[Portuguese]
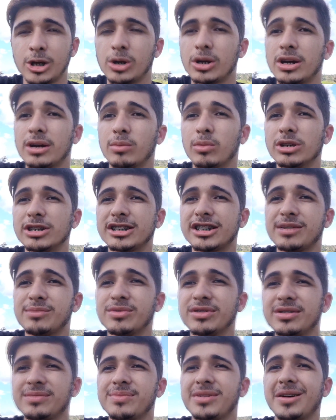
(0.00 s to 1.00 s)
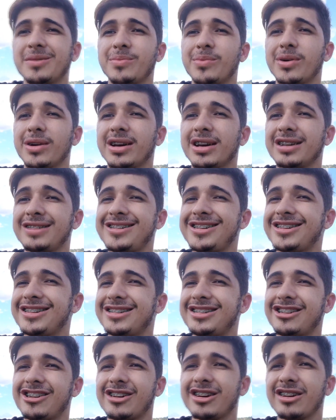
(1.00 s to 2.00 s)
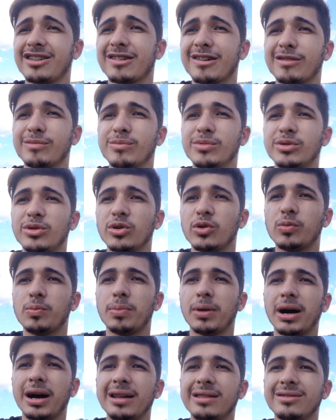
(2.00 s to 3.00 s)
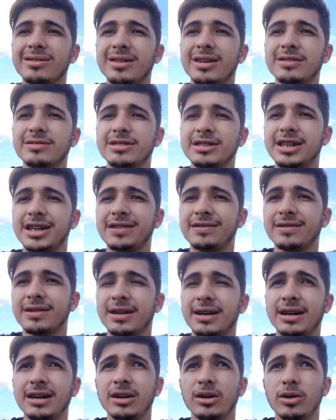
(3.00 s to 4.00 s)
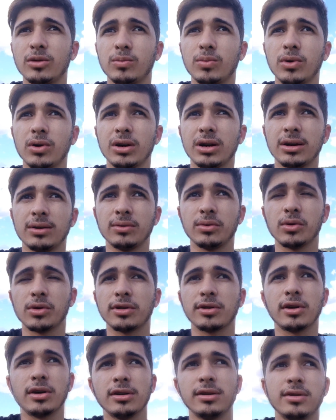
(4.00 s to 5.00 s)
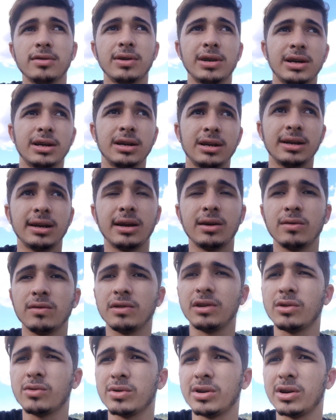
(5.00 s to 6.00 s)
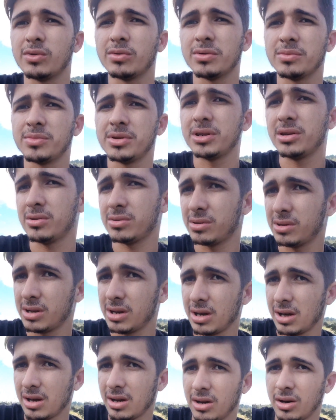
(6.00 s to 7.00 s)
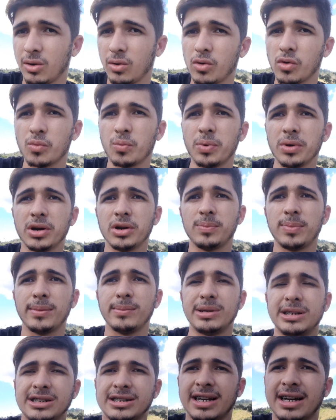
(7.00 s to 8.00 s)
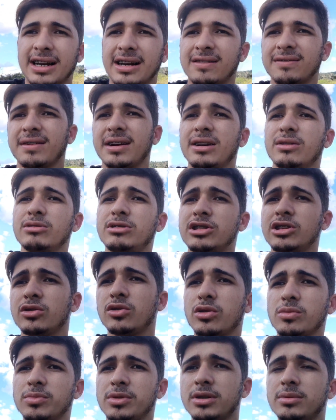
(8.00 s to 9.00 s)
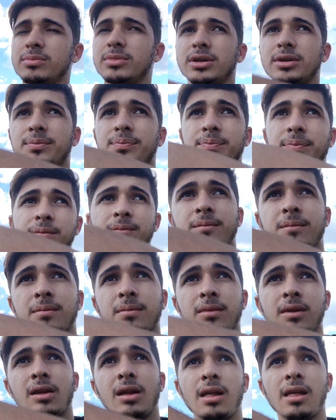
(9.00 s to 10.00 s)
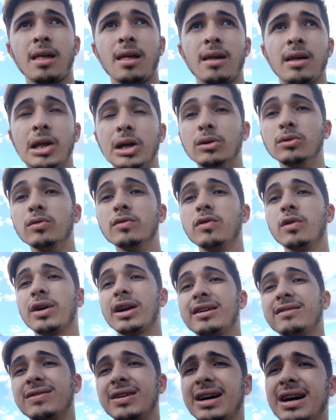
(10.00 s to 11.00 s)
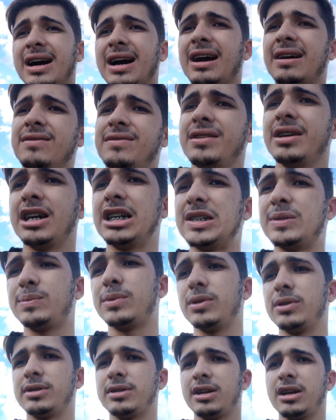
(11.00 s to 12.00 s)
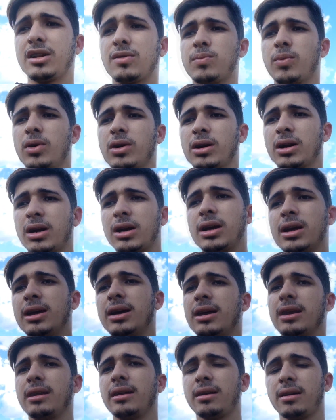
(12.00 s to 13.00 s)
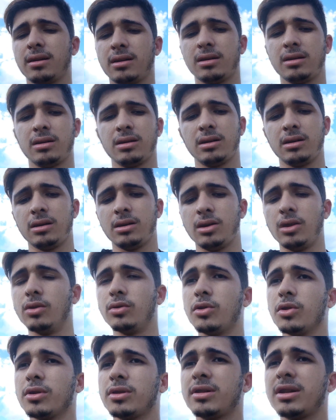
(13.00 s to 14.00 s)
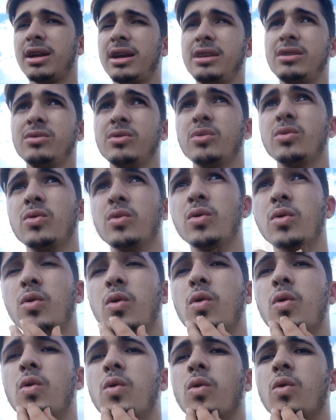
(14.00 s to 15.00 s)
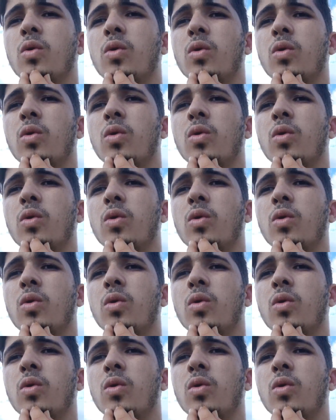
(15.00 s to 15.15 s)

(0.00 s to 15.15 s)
Eu queria mostrar muito mais é porque tinha hora que eu tava muito ocupado Não dava de gravar E logo porque eu tô sozinho aqui, né Não vim com nenhum amigo, nenhum companheiro pra me ajudar a gravar E não tinha como também eu não vou gravar a viagem pra vocês porque eu tô sem o, o,